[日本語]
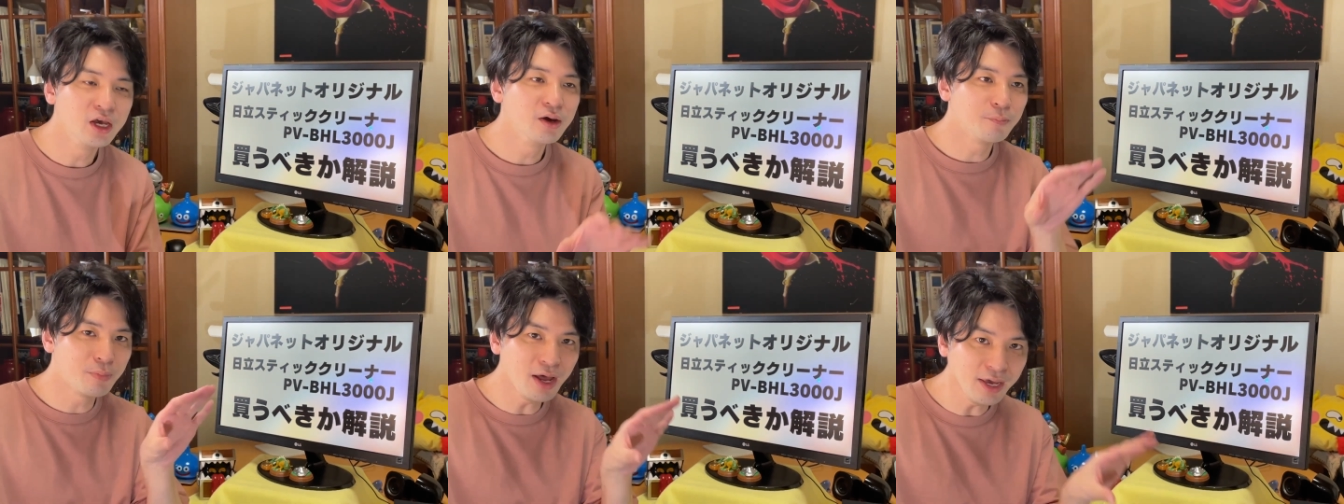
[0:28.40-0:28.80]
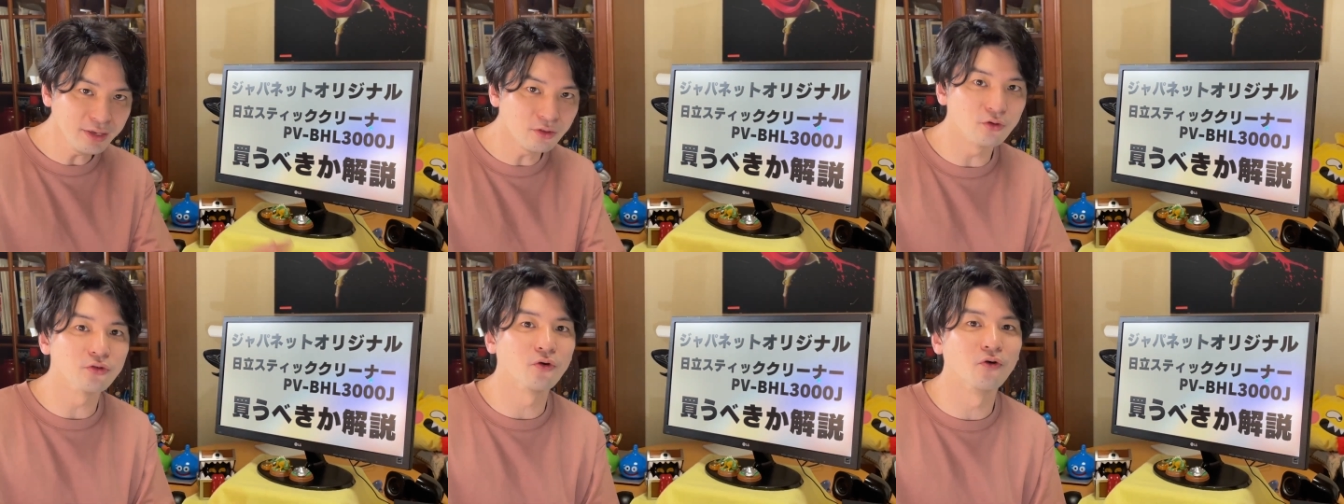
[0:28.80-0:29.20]
前
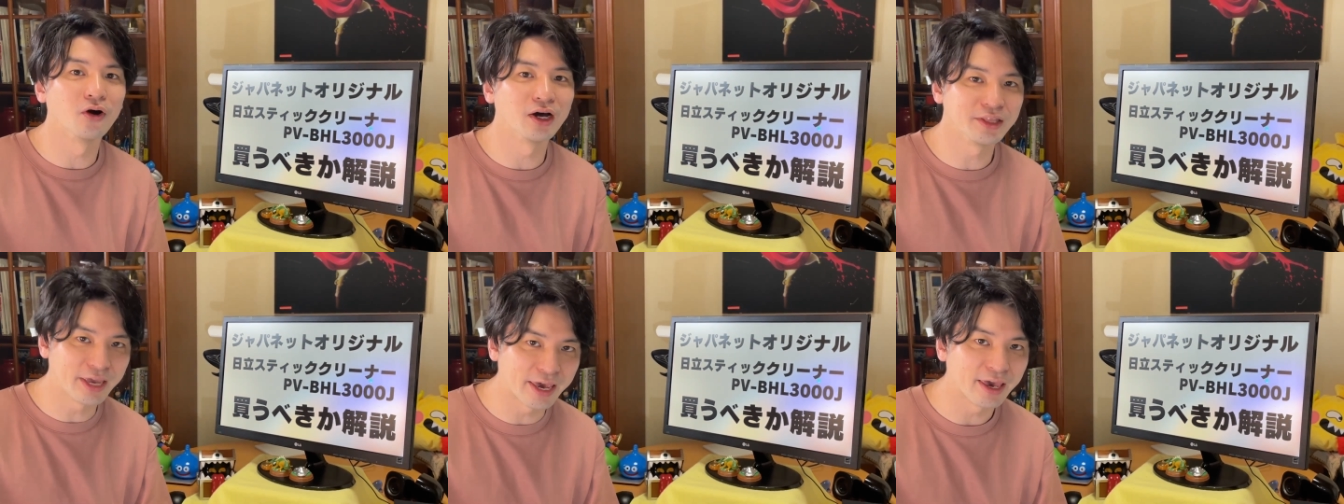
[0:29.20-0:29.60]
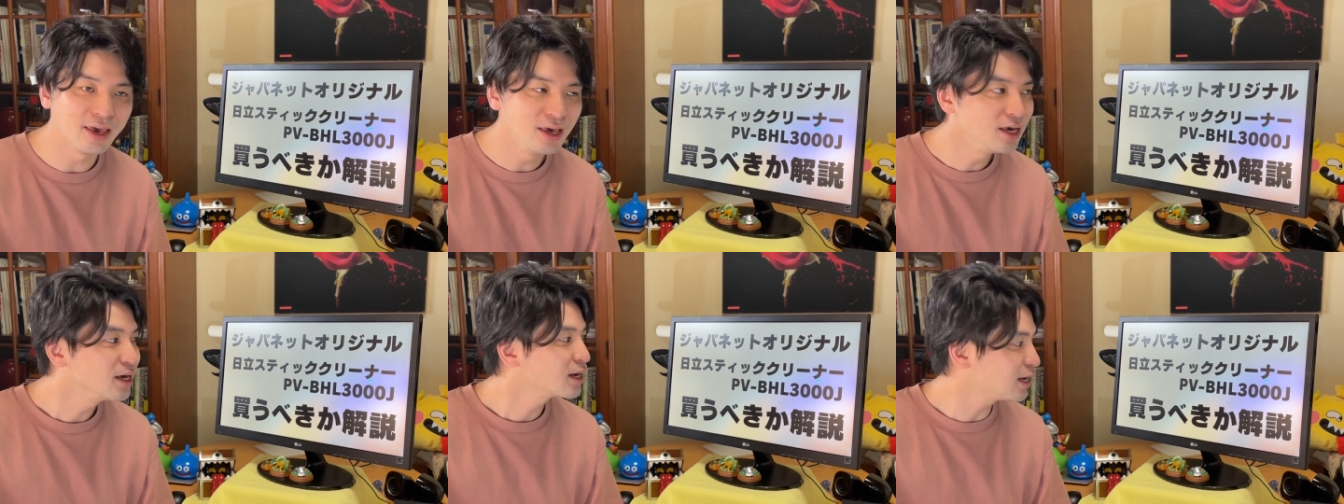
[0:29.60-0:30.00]
の動画で
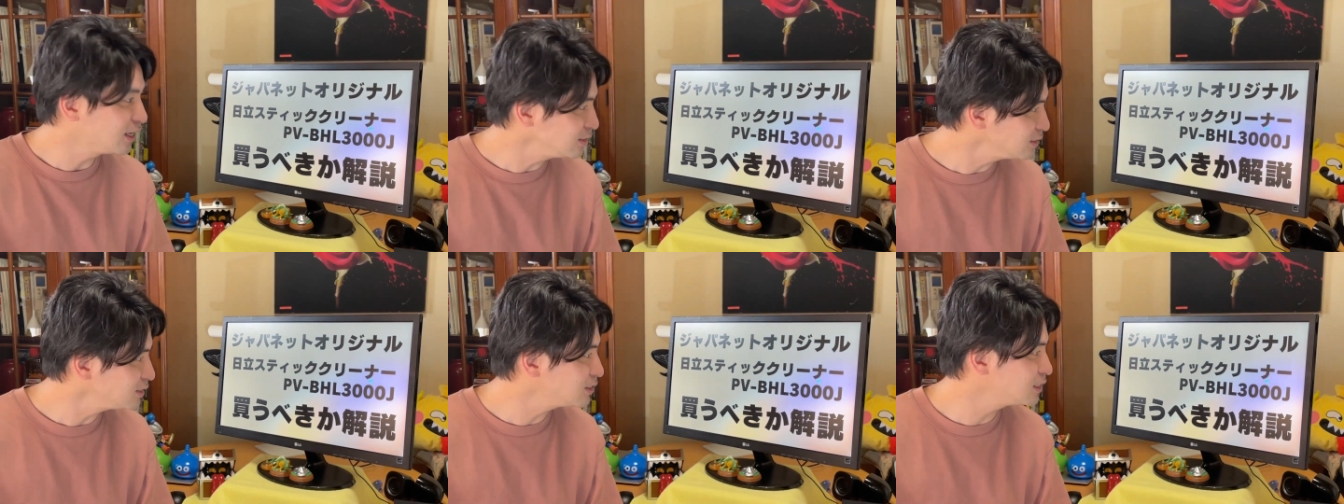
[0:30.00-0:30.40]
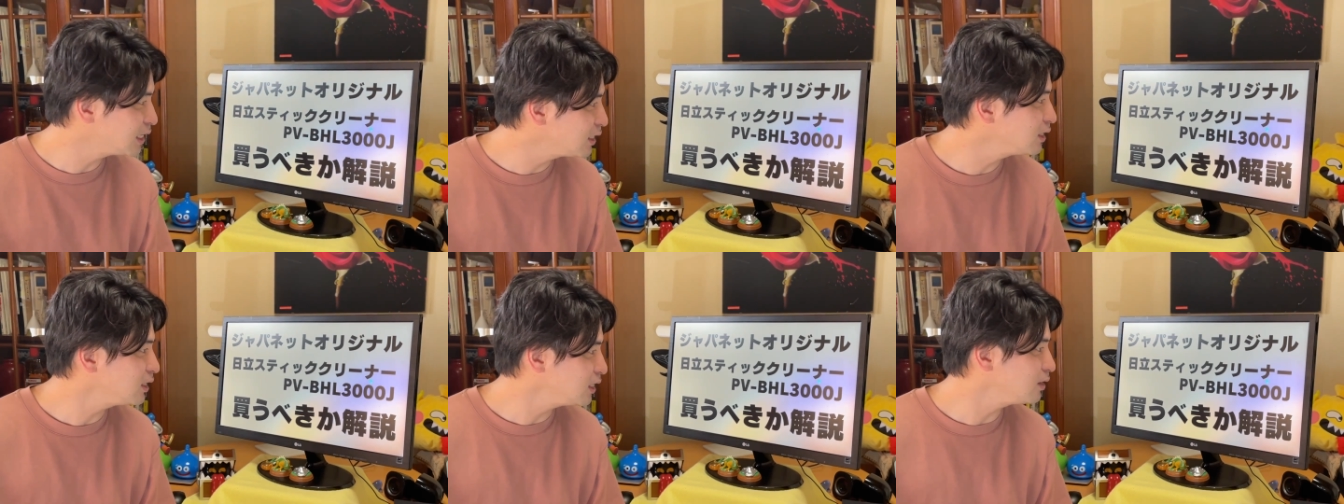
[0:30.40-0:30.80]
完
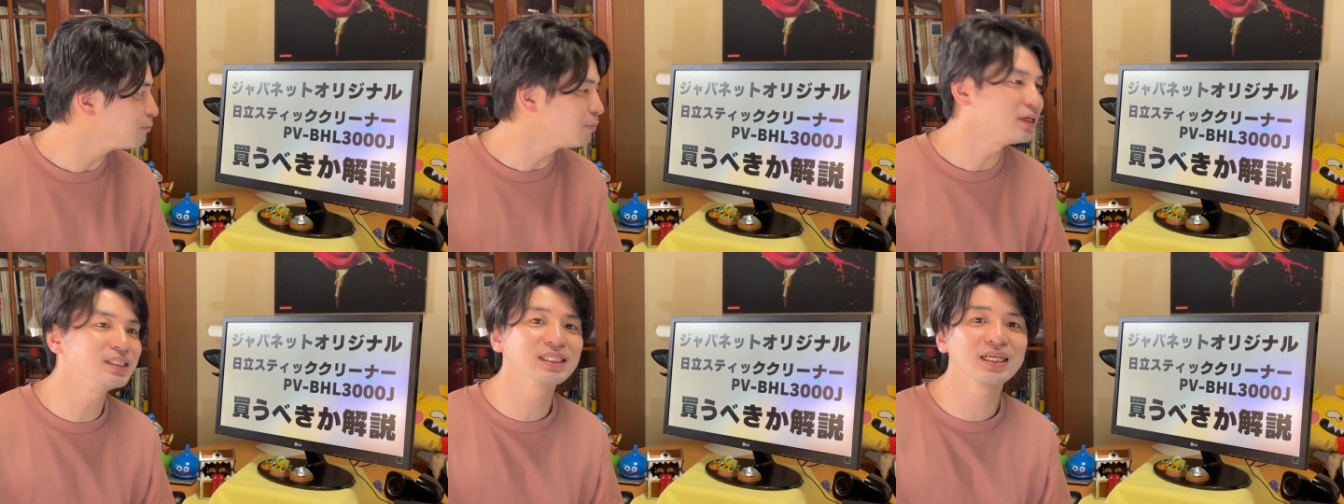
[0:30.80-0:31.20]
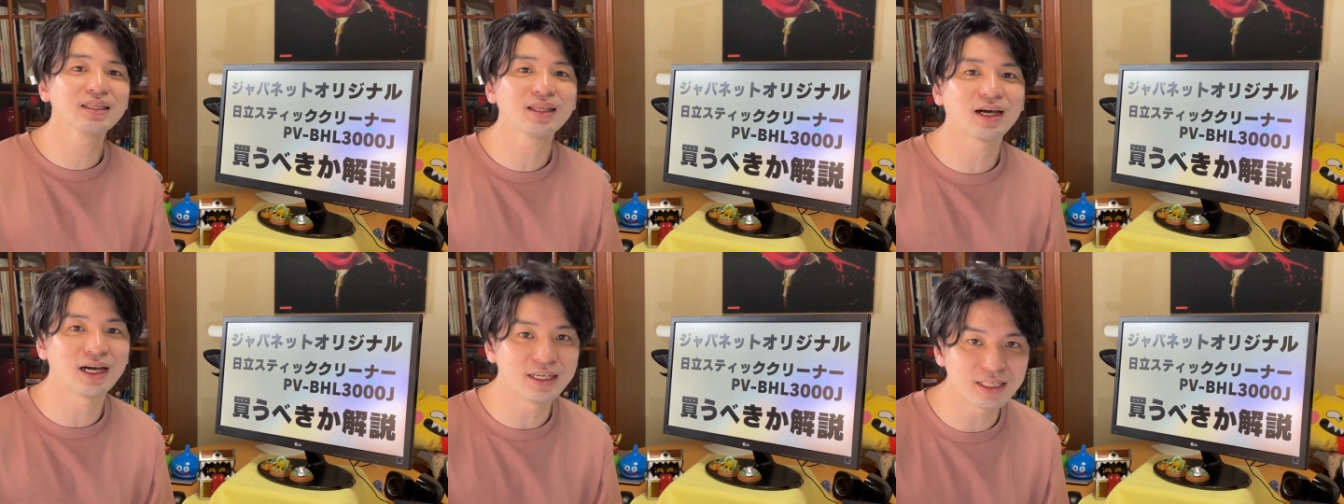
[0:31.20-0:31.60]
全に間違っ
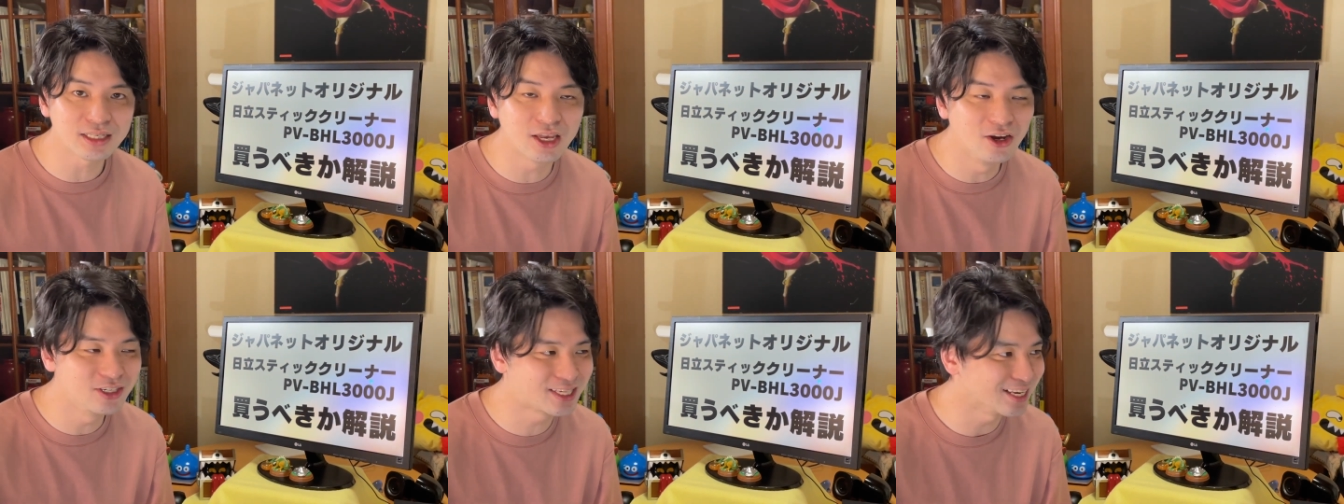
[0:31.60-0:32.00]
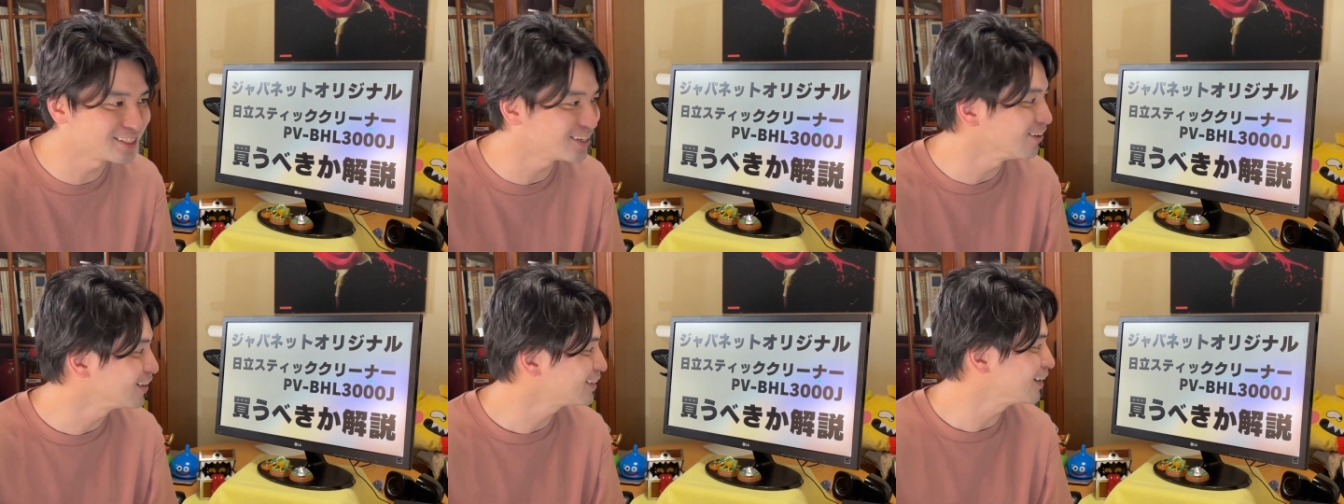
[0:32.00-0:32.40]
た解説をして
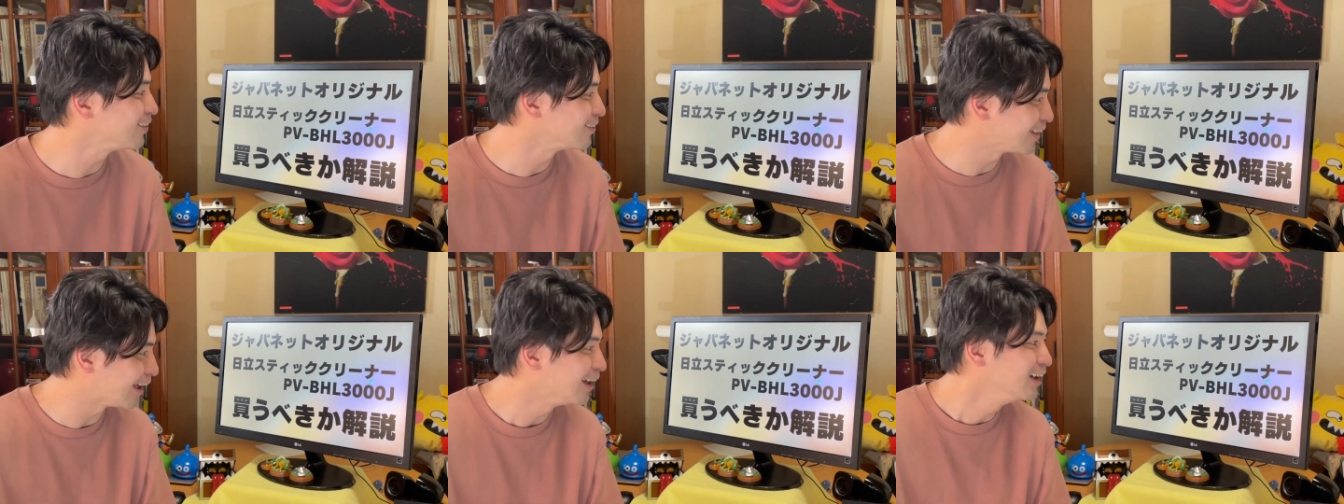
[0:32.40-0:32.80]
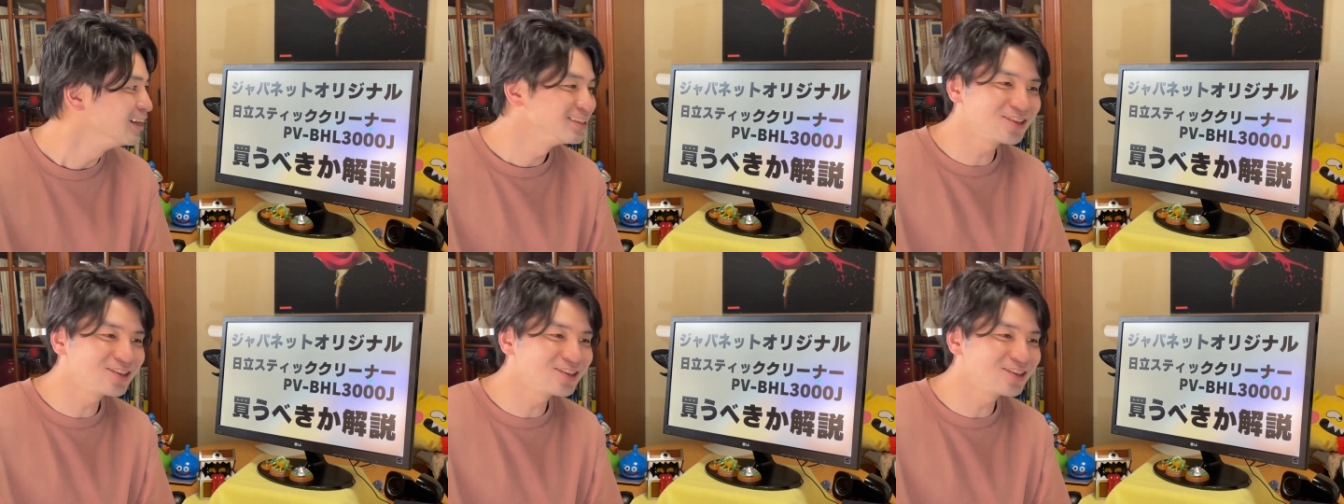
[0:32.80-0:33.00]
しまったので、